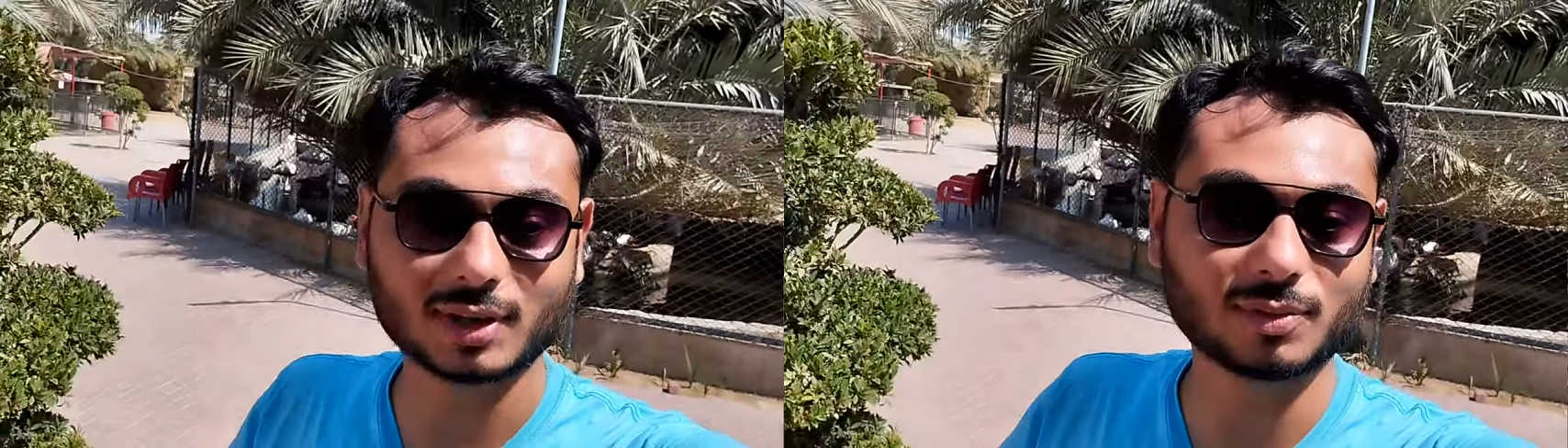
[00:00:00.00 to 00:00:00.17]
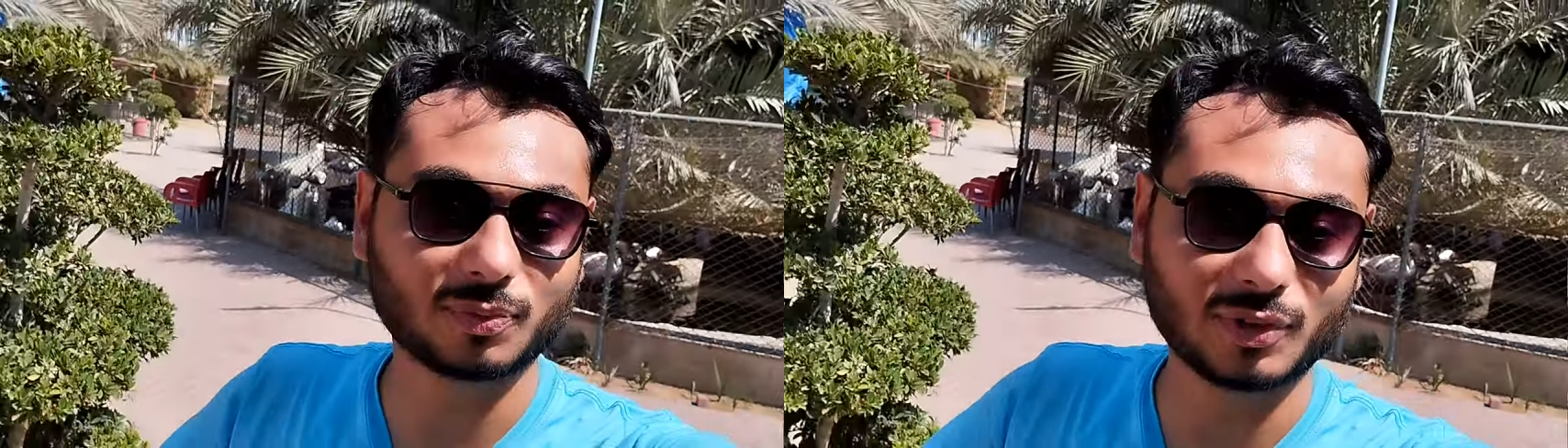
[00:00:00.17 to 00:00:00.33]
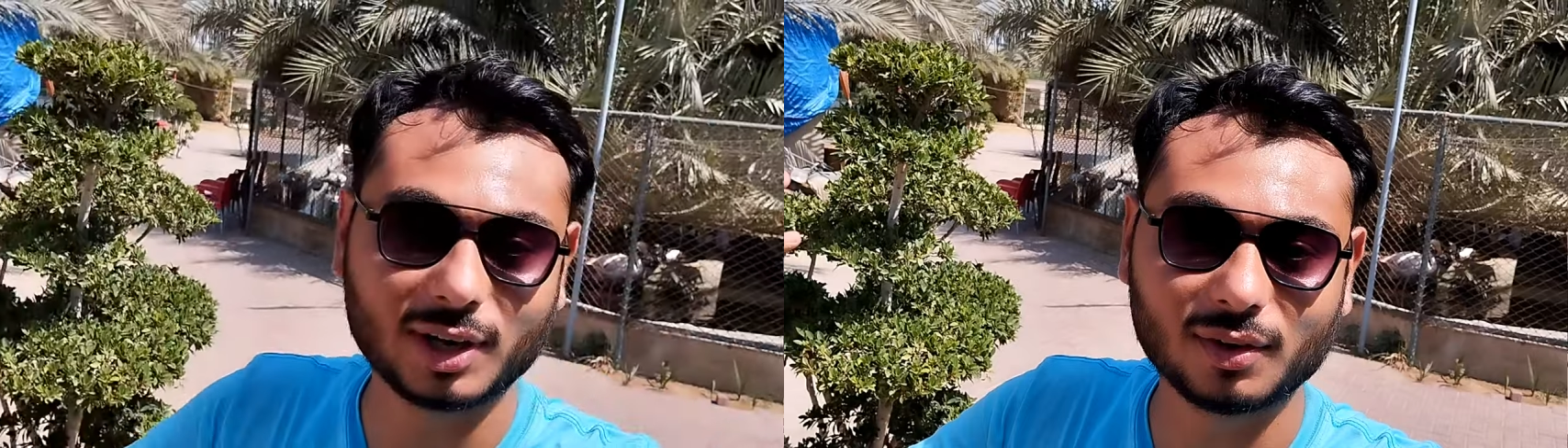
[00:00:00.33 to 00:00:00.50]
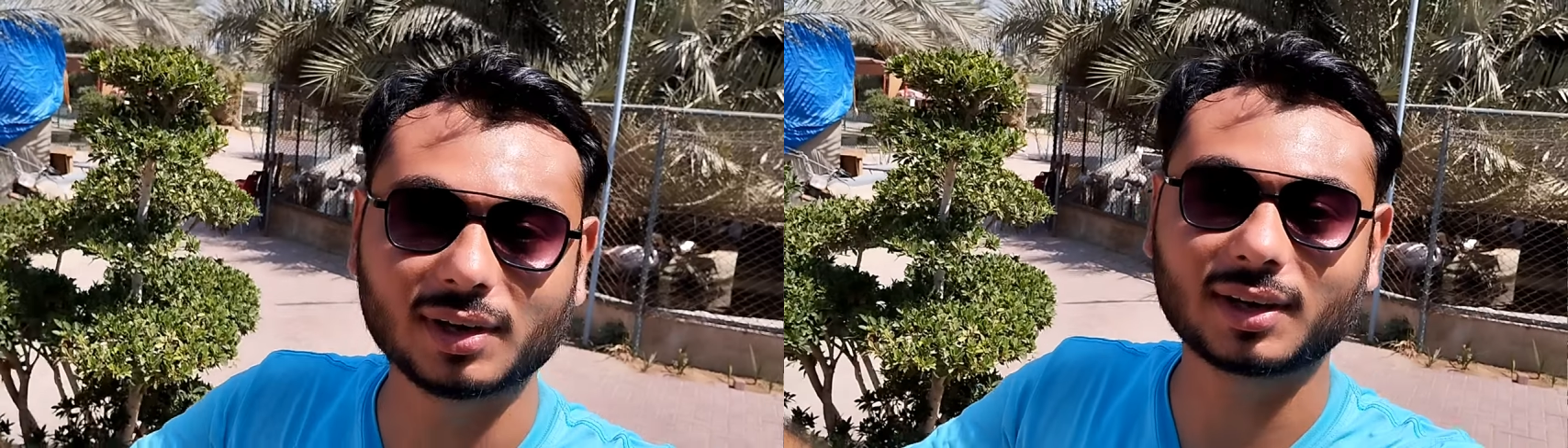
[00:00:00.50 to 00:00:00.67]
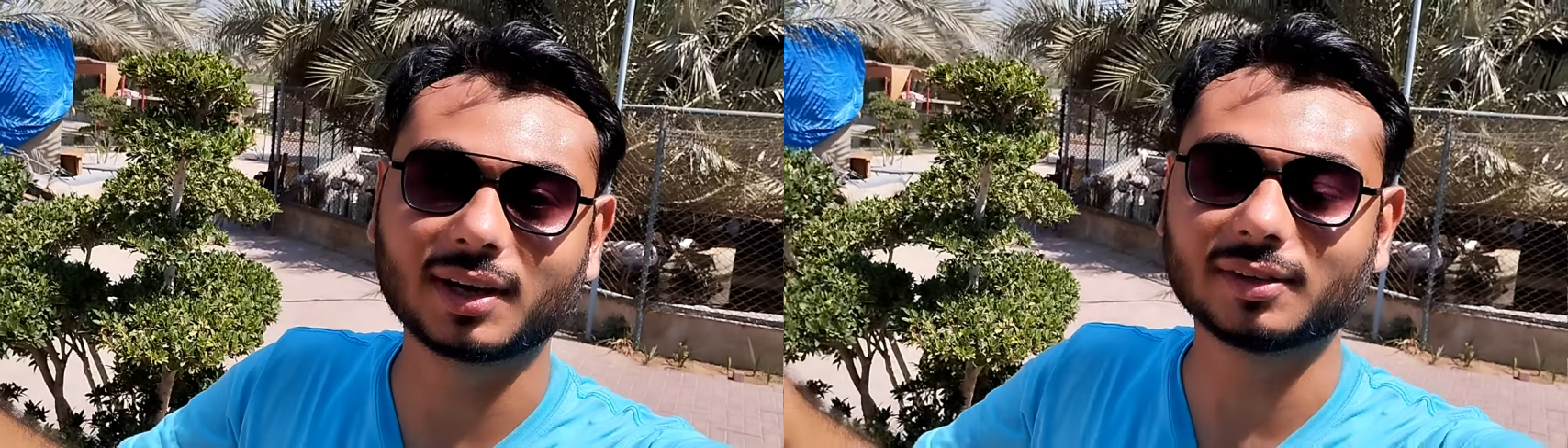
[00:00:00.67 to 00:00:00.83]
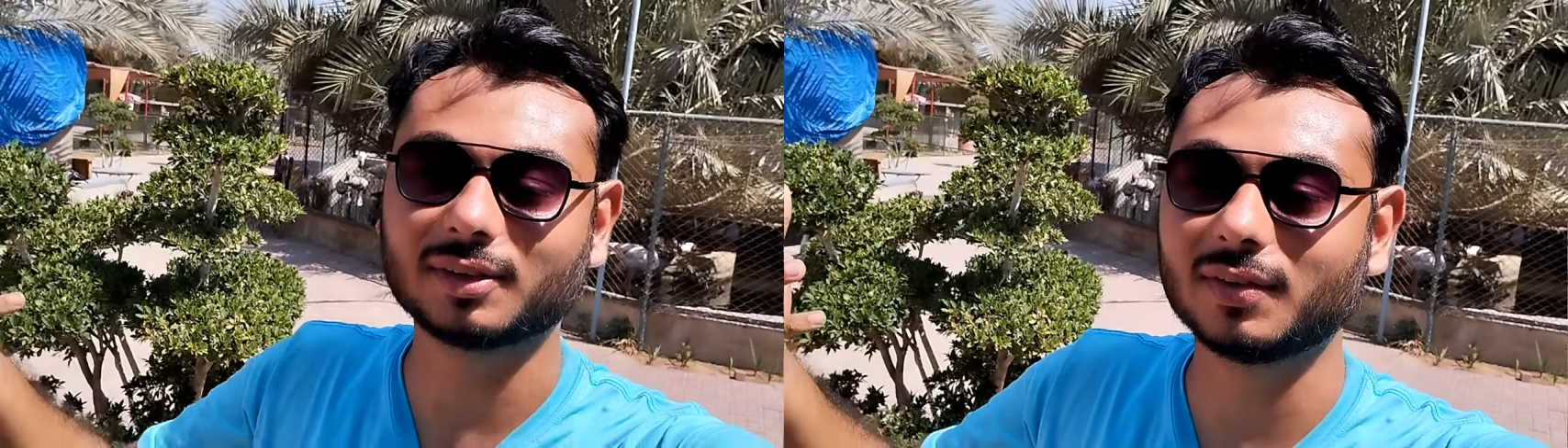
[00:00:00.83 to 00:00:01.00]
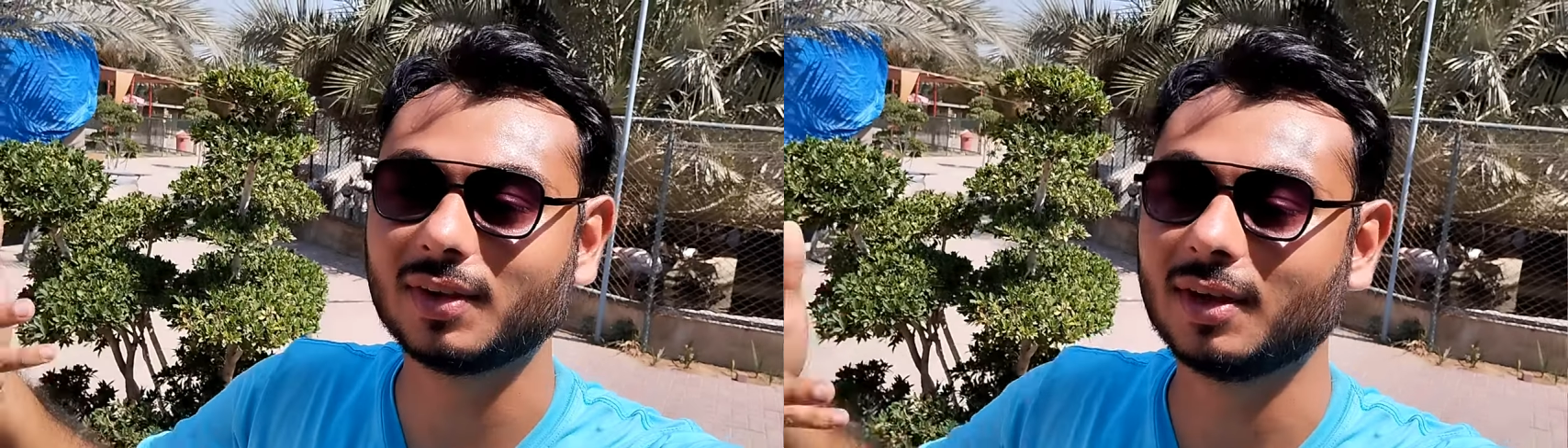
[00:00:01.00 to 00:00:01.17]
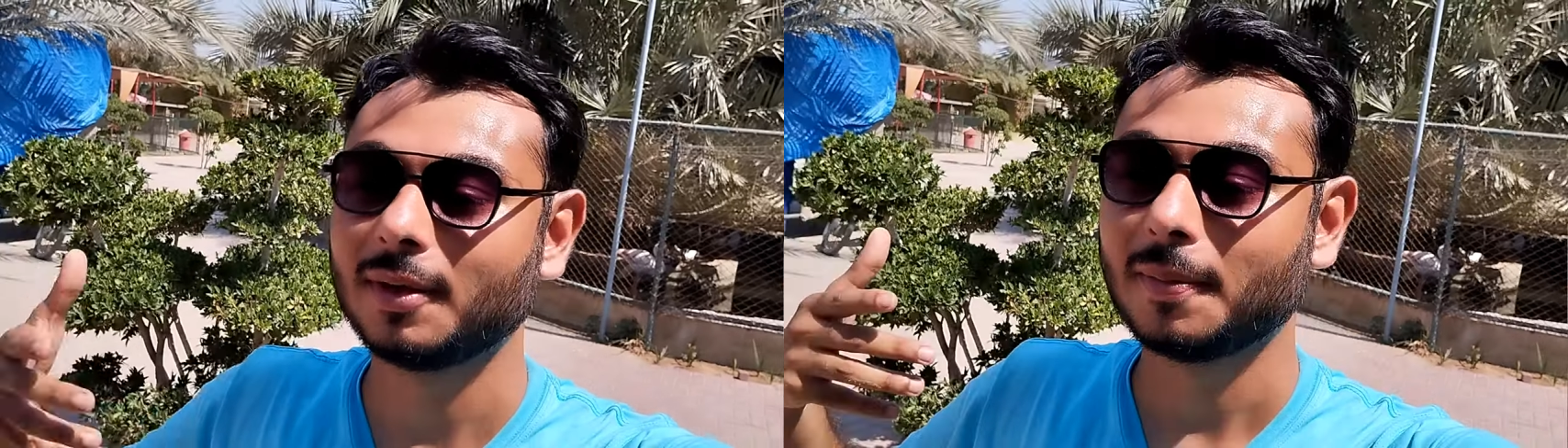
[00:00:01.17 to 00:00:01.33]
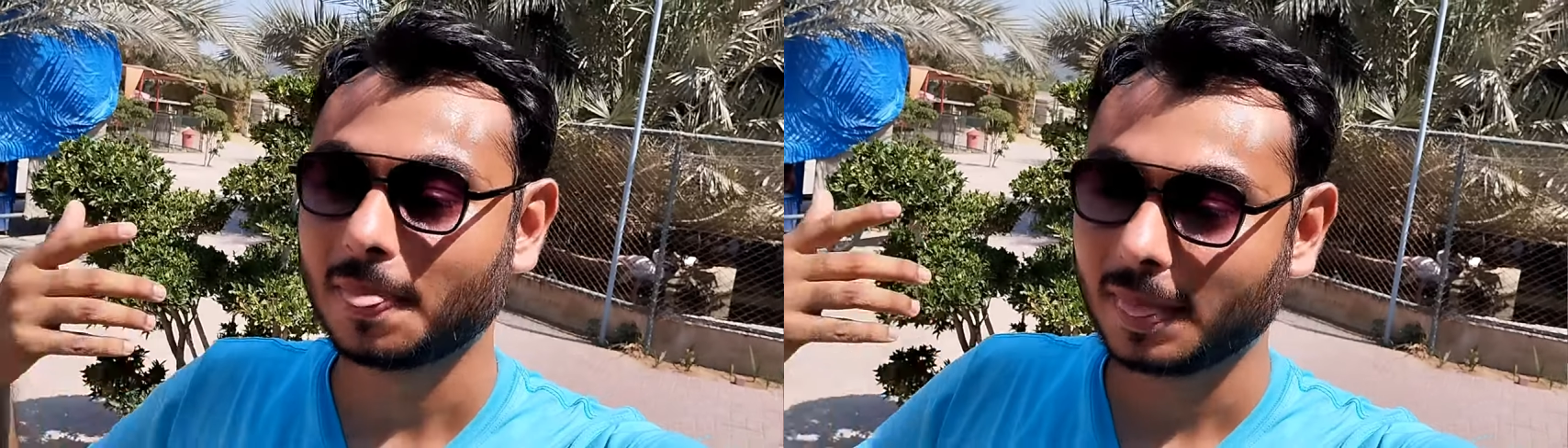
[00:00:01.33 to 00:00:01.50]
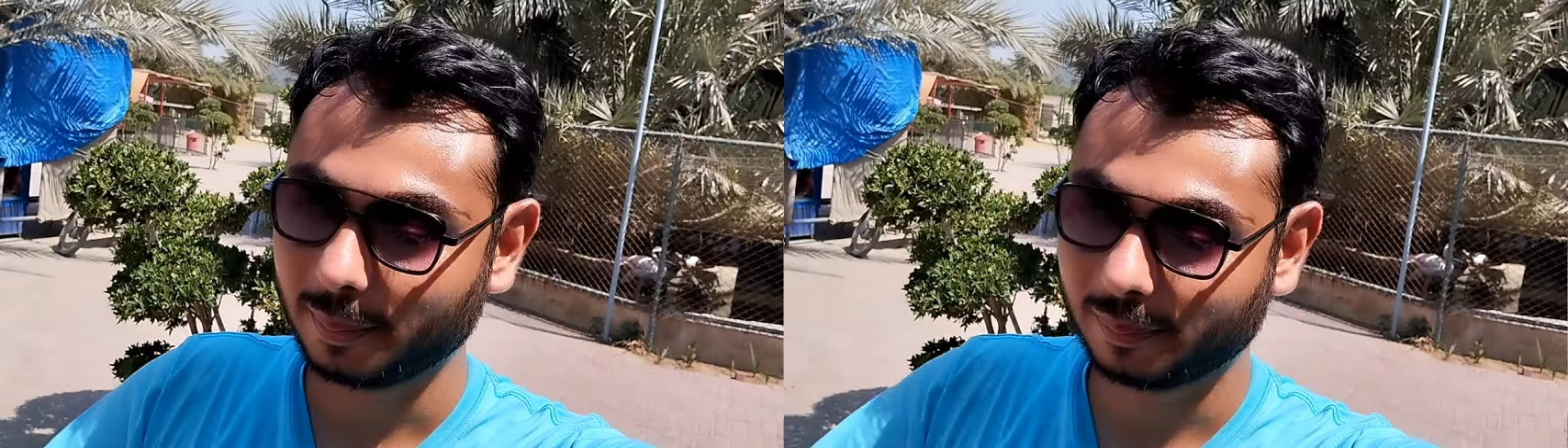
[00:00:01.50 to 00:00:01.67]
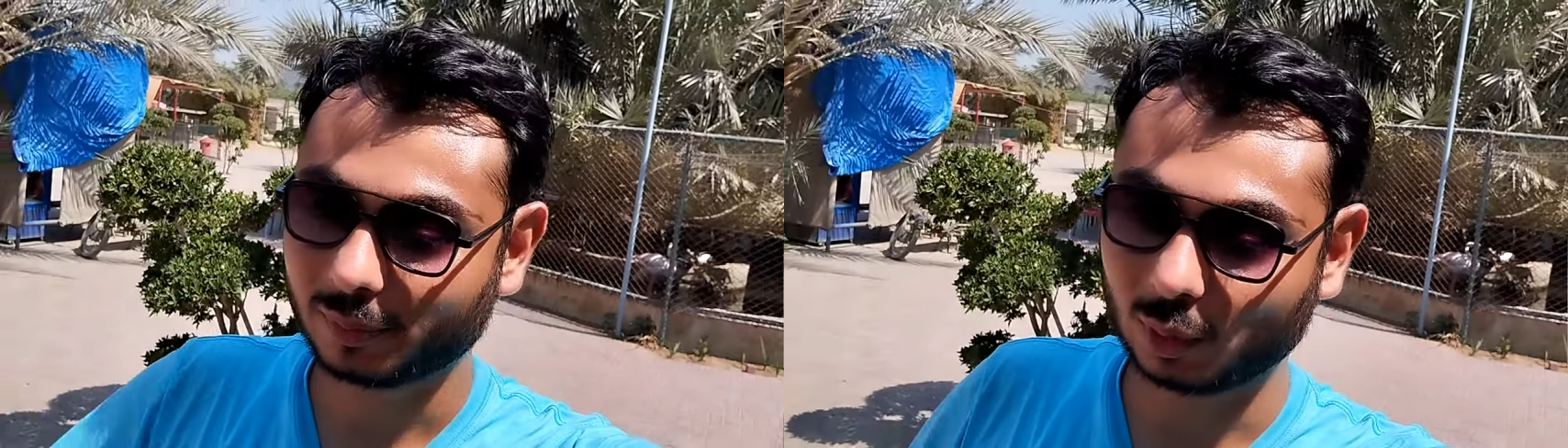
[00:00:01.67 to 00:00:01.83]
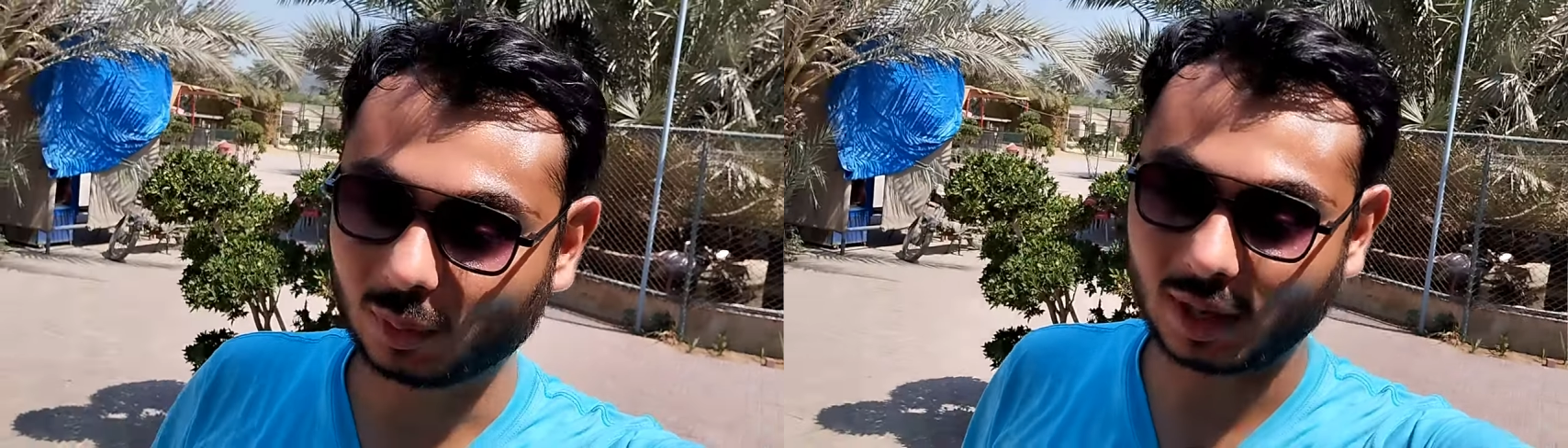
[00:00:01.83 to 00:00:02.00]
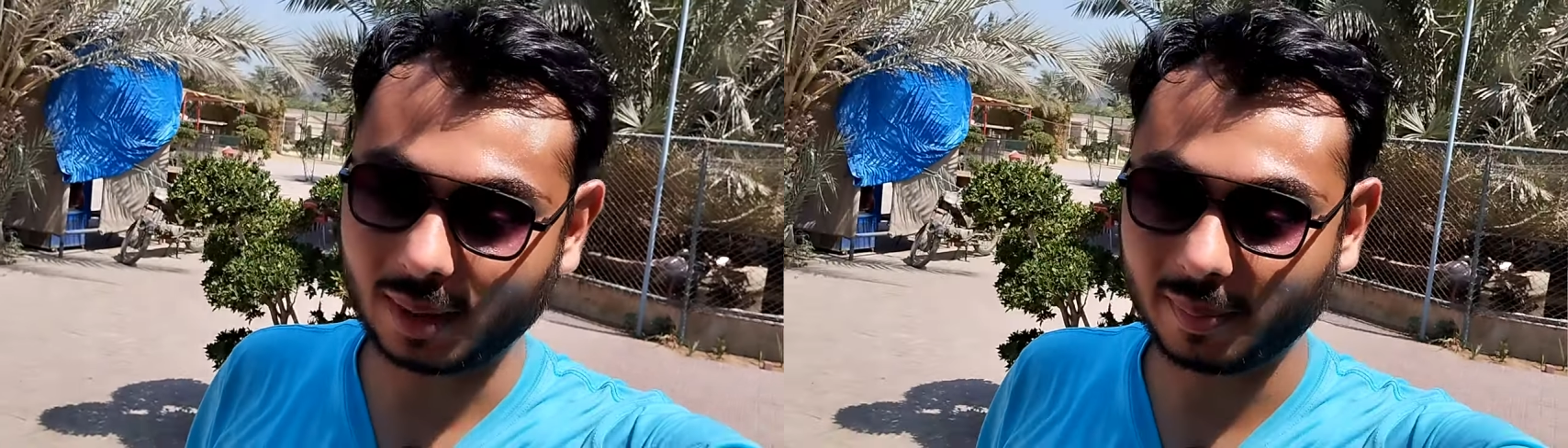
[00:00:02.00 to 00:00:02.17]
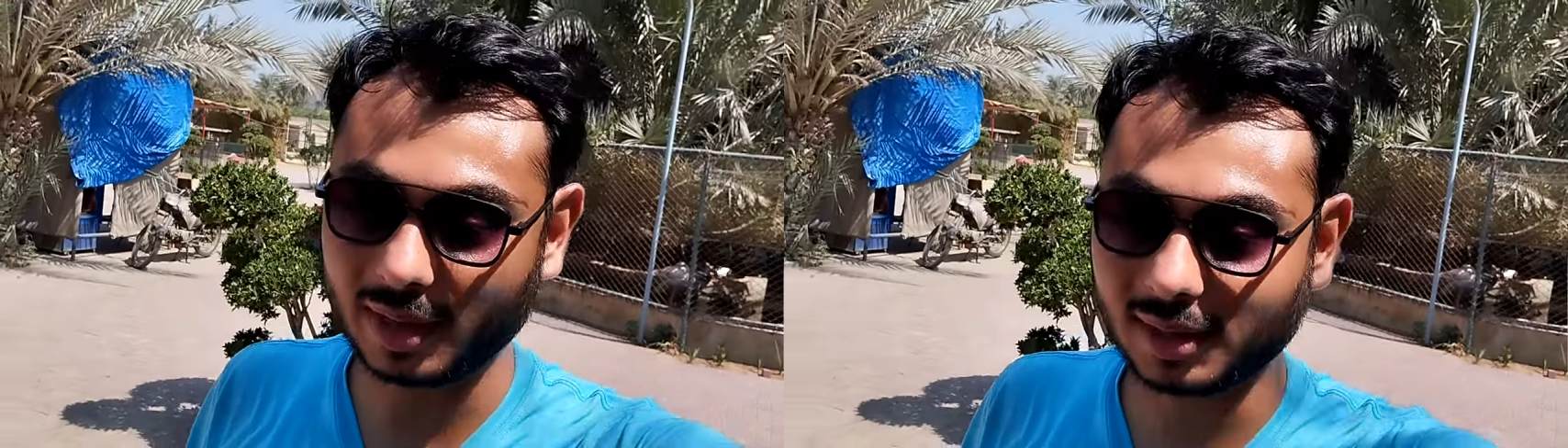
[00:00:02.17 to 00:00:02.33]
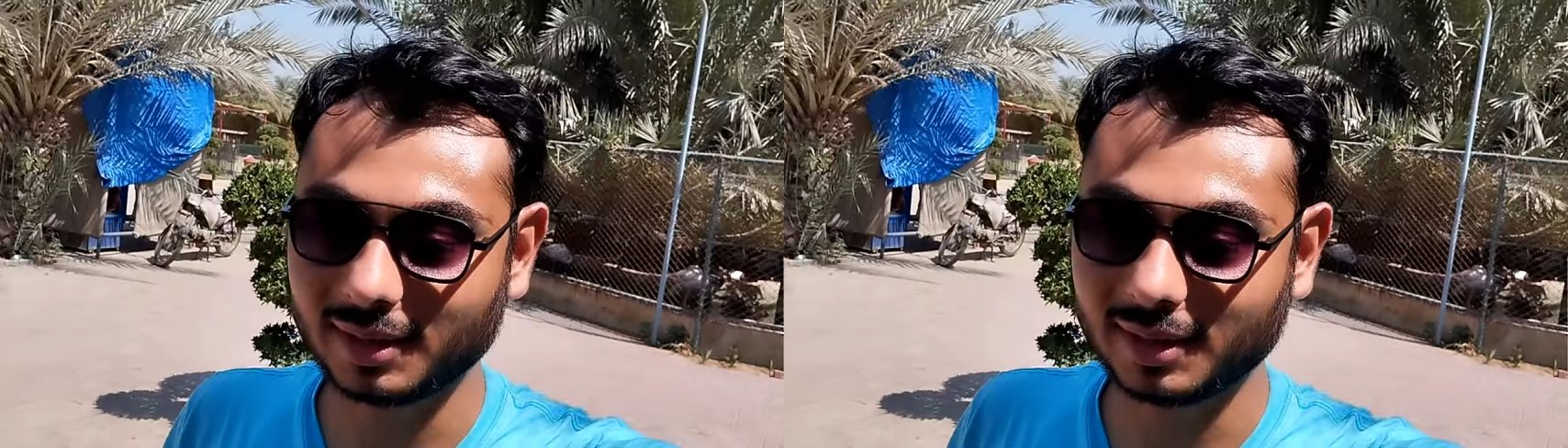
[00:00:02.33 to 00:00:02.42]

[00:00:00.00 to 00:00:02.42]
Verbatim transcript: साथ फील्ड वर्क करते हुए क्योंकि मेरे